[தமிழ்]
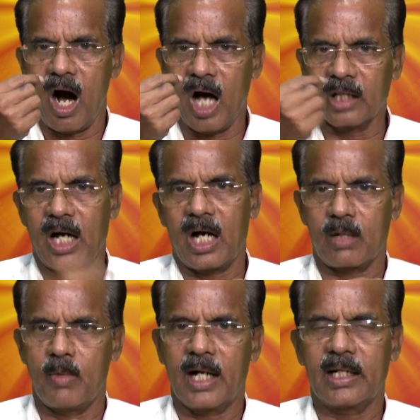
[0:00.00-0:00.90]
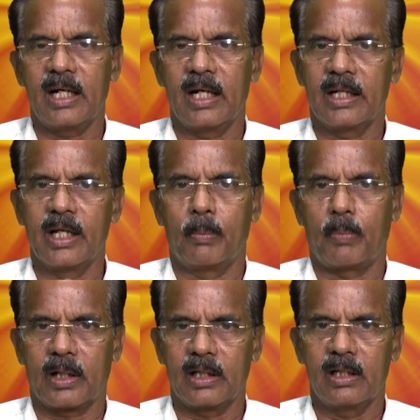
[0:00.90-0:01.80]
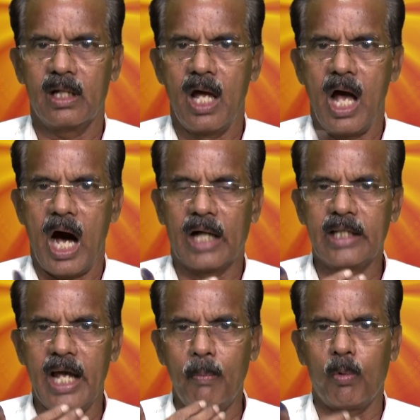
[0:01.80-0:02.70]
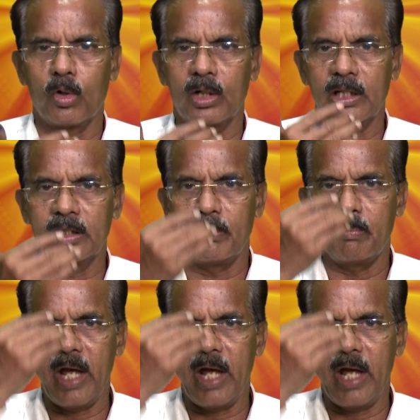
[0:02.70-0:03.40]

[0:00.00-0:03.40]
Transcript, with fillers: ஆதாரமாக இருப்பது அதே போன்று இது